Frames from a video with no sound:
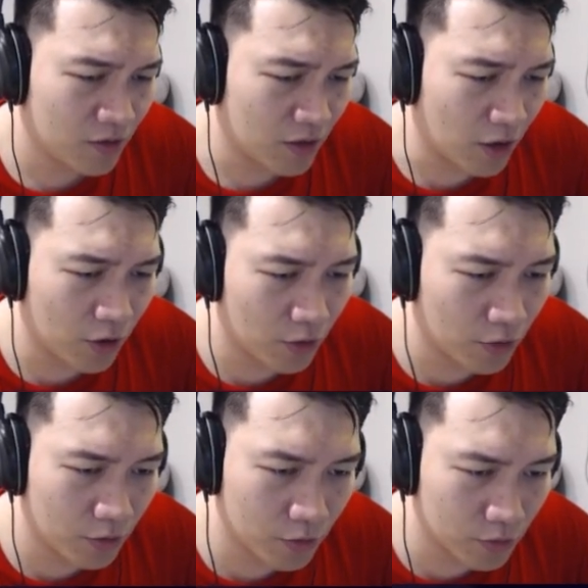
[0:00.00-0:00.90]
然
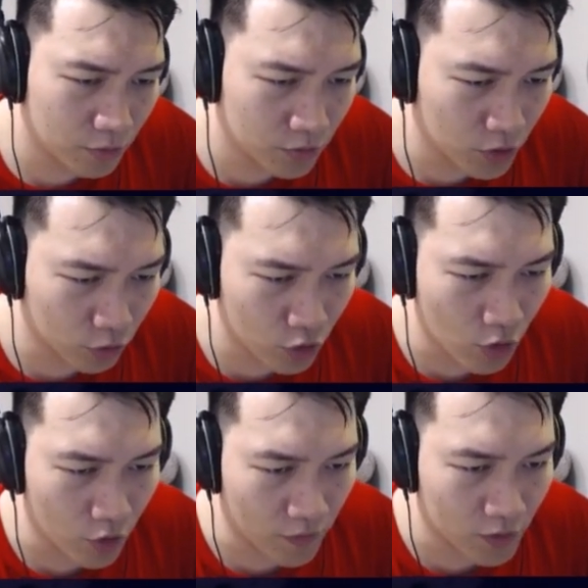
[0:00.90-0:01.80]
后这种摧
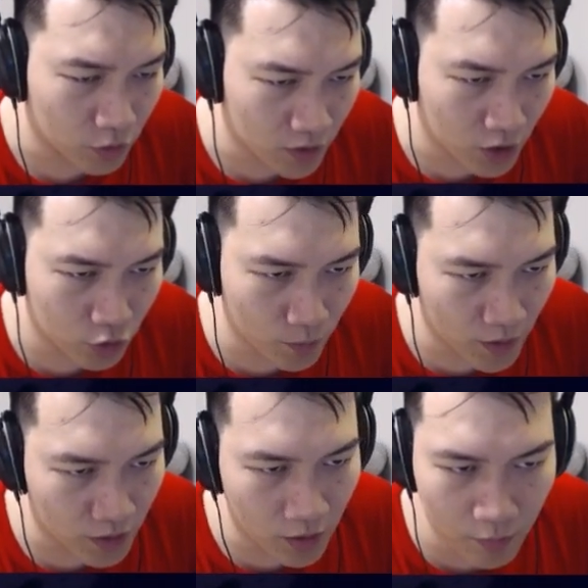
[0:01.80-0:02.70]
毁友方手下就
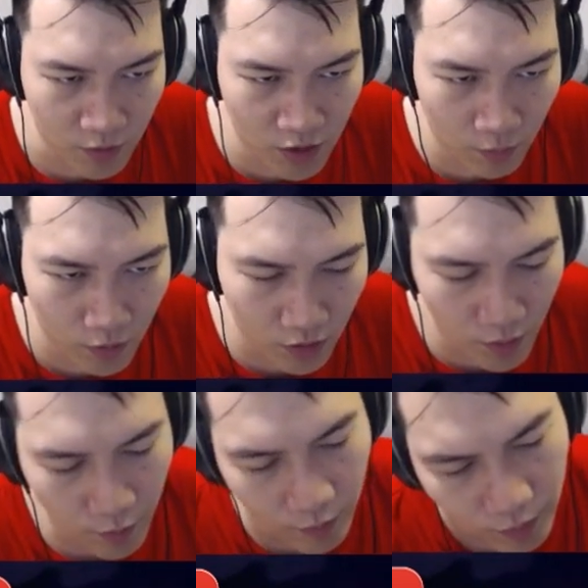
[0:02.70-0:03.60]
变得比较没
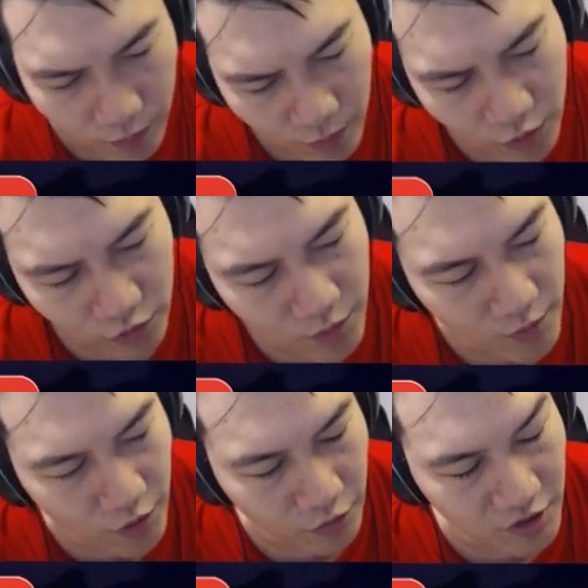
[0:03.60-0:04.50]
有那么
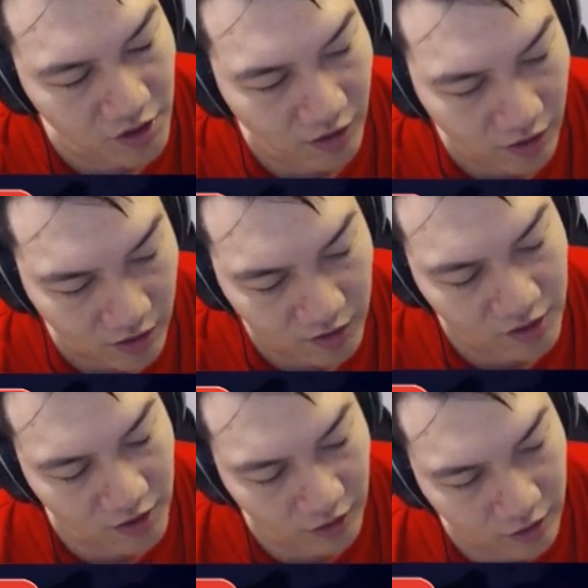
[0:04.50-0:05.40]
有吸
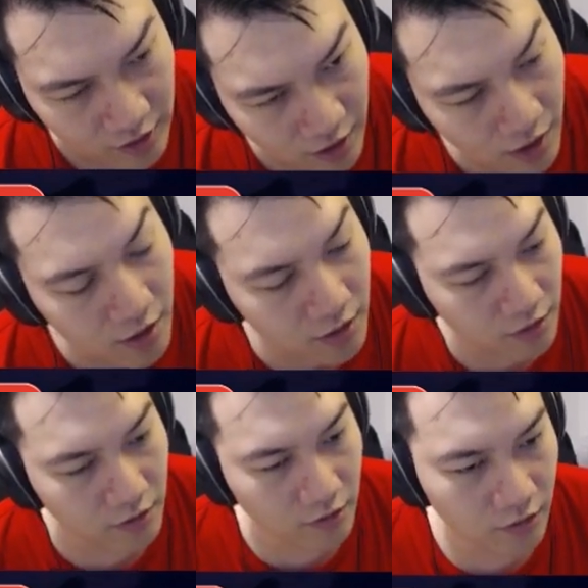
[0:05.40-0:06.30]
引力啊。
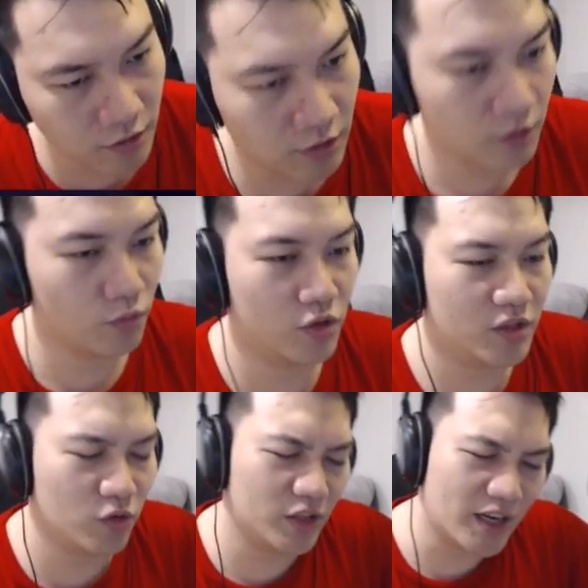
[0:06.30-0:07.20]
嗯，不过
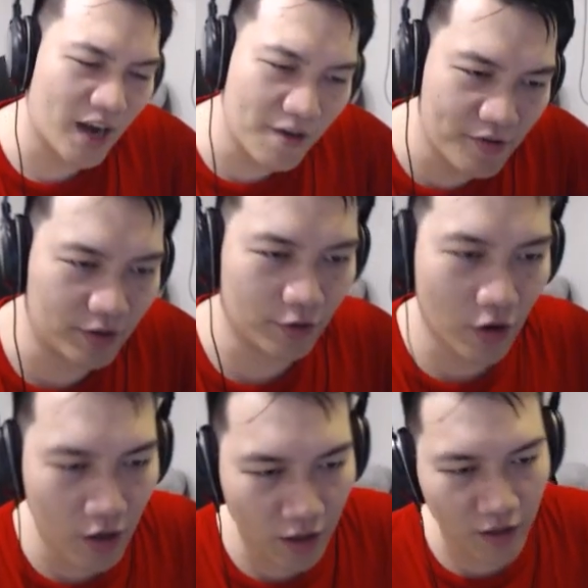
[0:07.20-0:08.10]
如果再开放的
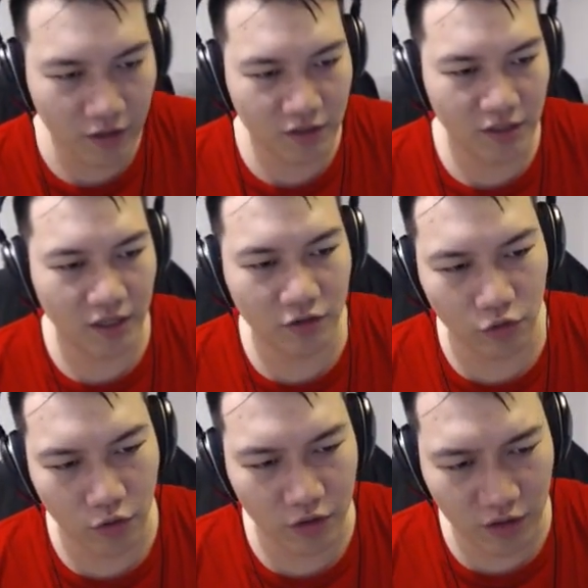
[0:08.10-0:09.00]
话，这张绝
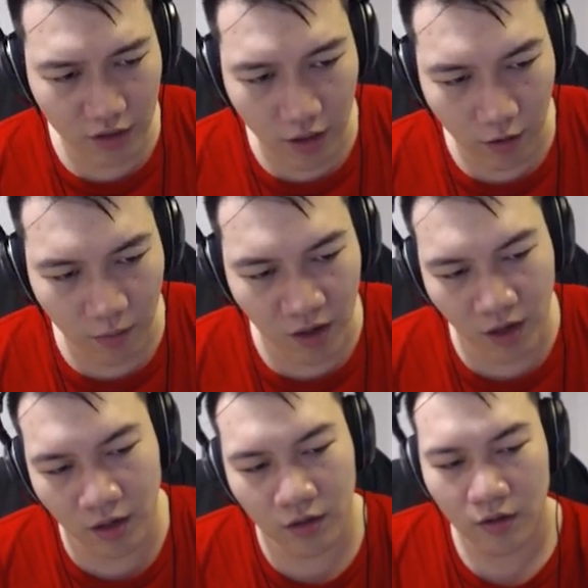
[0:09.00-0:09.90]
对是一张好牌
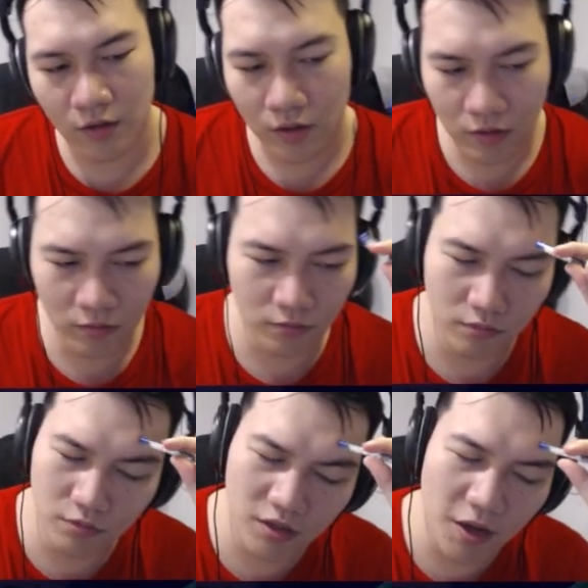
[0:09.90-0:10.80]
啊。
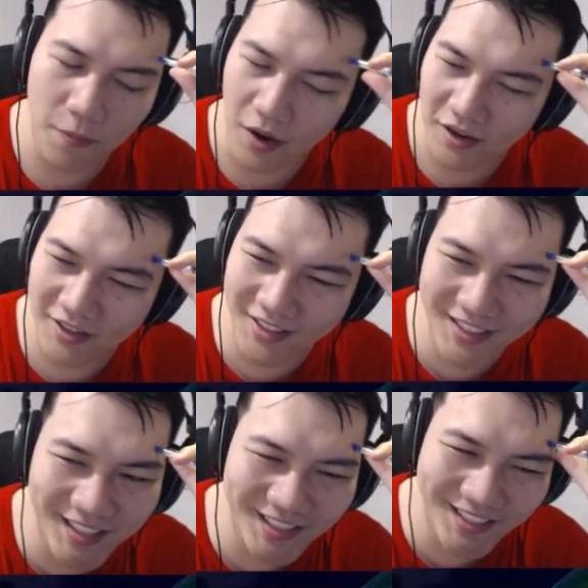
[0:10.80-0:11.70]
应该吧，
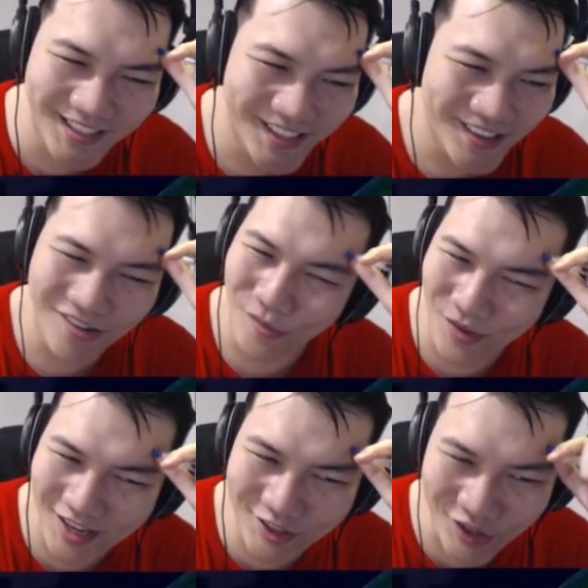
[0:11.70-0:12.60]
我不
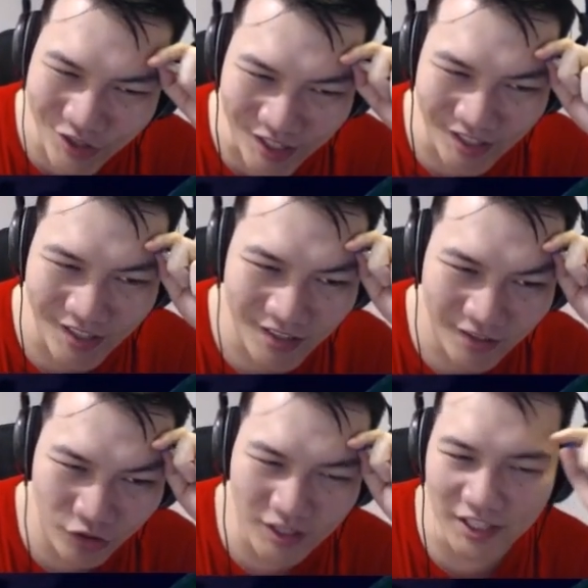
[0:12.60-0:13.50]
大确定。
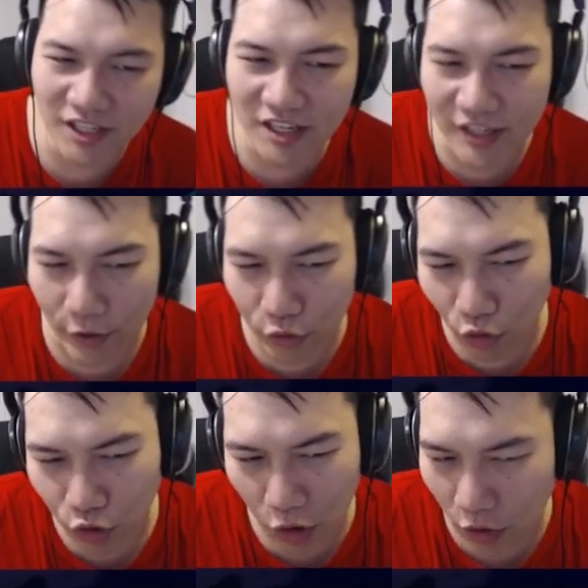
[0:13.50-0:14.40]
就假设你想要
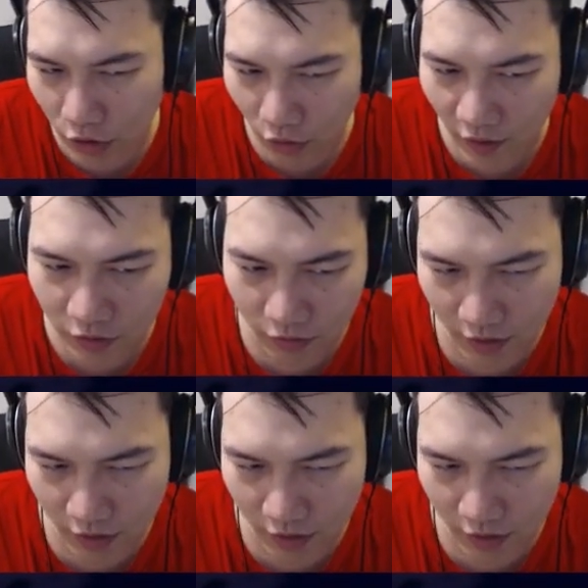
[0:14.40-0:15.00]
做摧毁友方手